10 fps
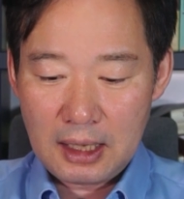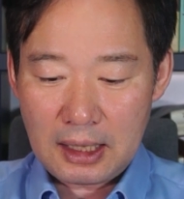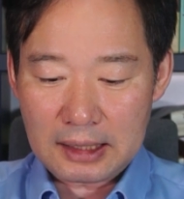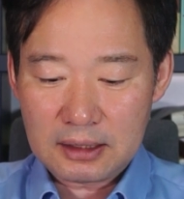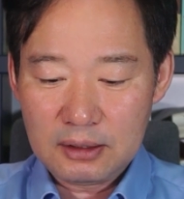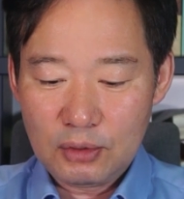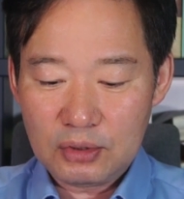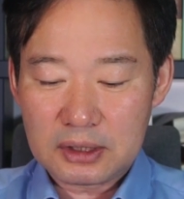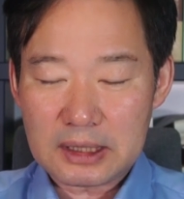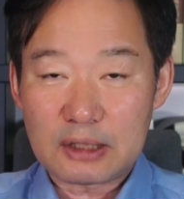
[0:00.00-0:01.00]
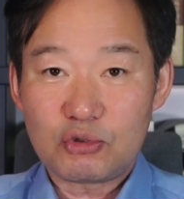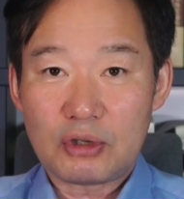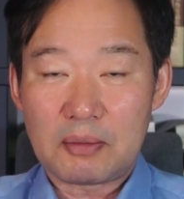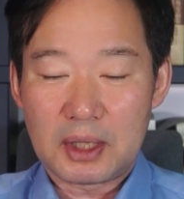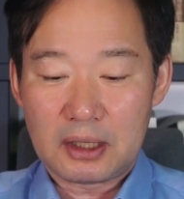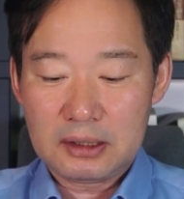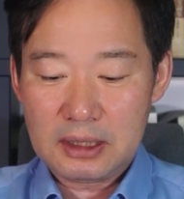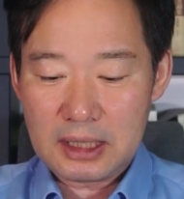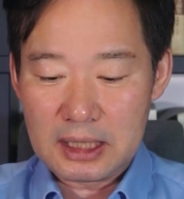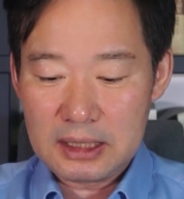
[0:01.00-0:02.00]
같은 곳 자주
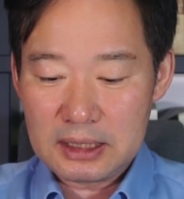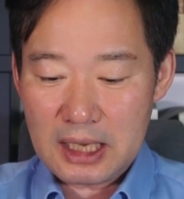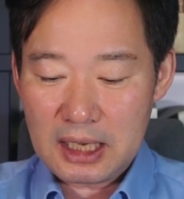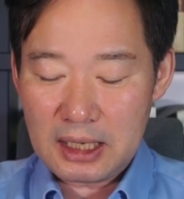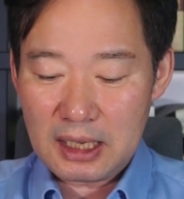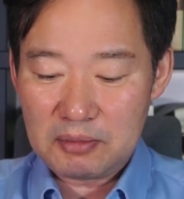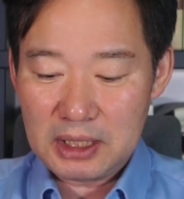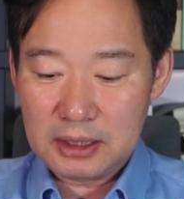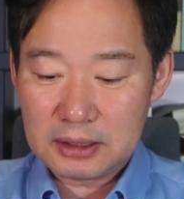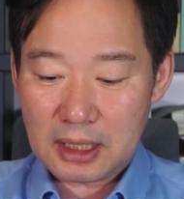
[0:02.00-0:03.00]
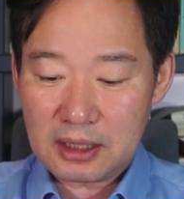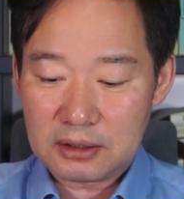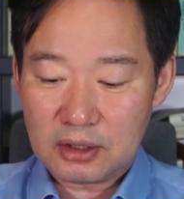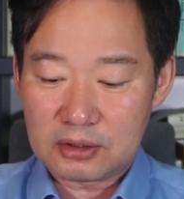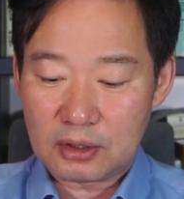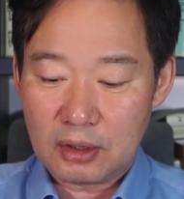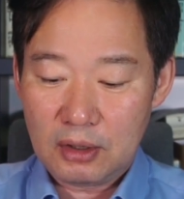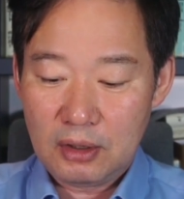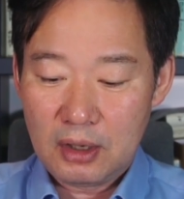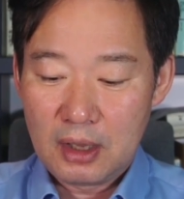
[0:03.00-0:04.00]
가면 긴장감이
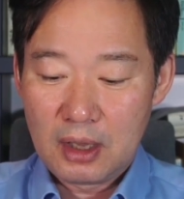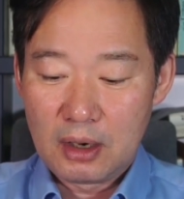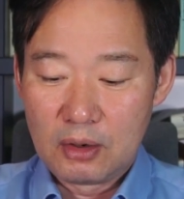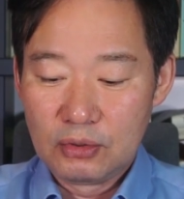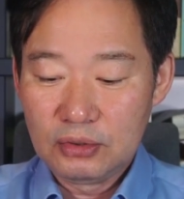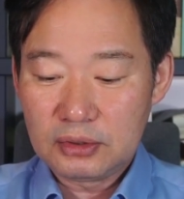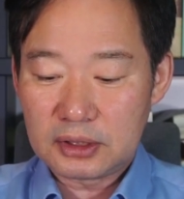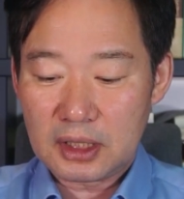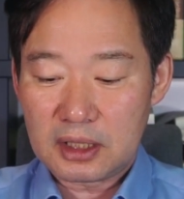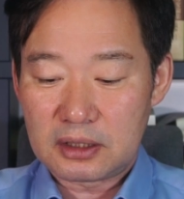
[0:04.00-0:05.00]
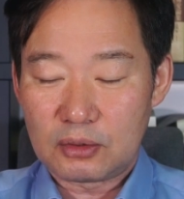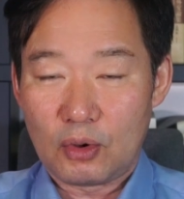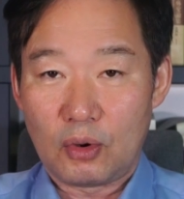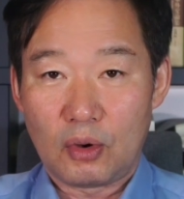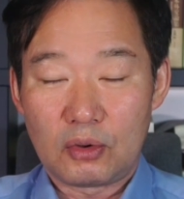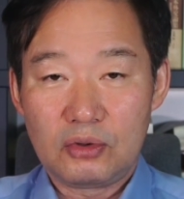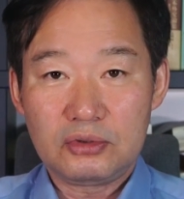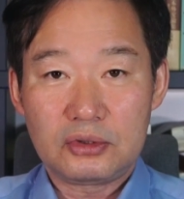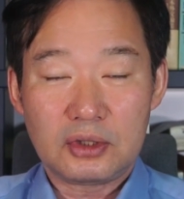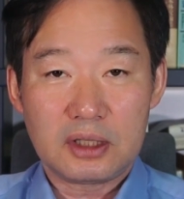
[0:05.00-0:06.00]
사라져서 루스해지고
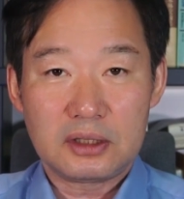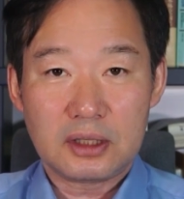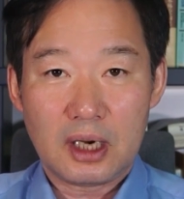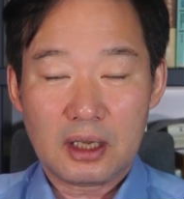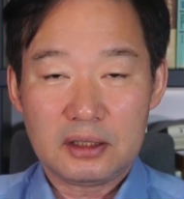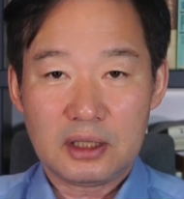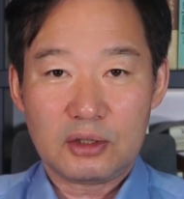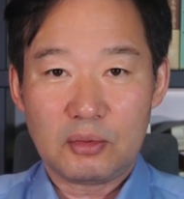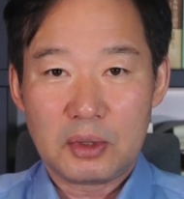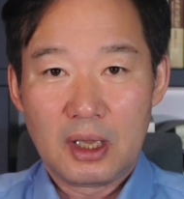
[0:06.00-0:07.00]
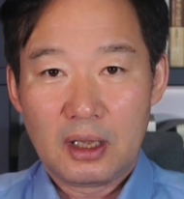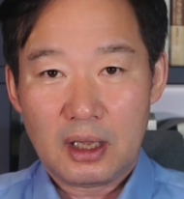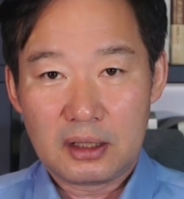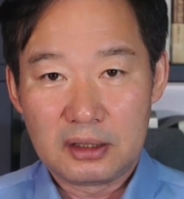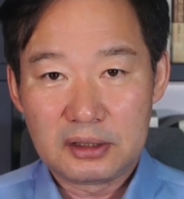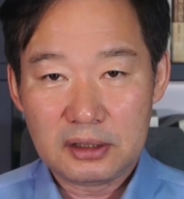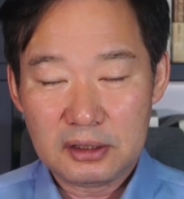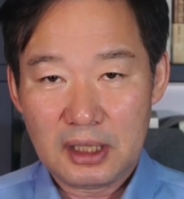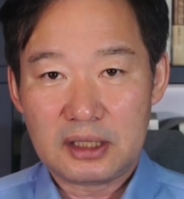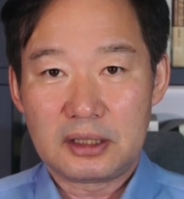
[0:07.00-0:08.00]
루스해진다는 게 이제 좀
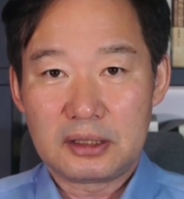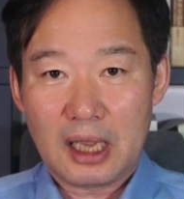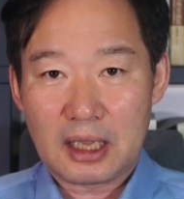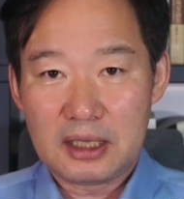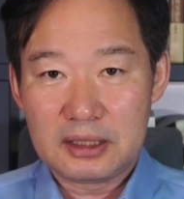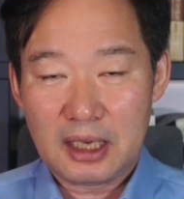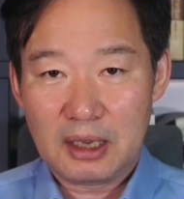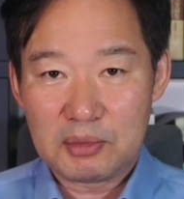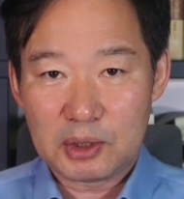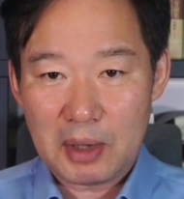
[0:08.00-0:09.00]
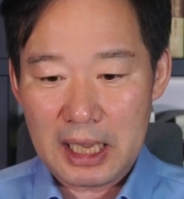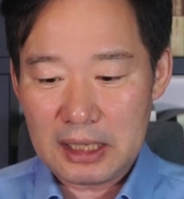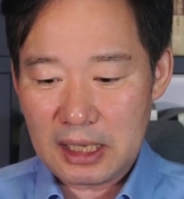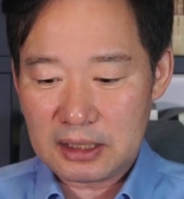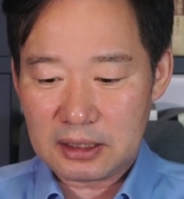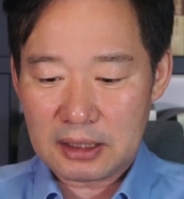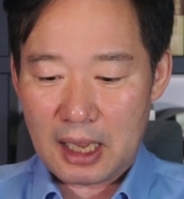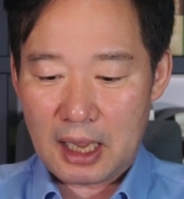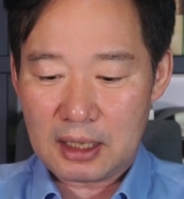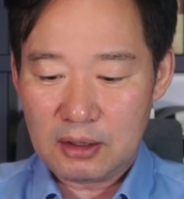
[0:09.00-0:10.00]
느슨해진다 긴장감이 좀
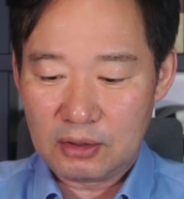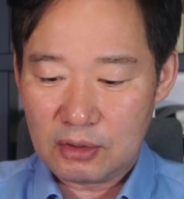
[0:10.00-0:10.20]
해이해진다 이런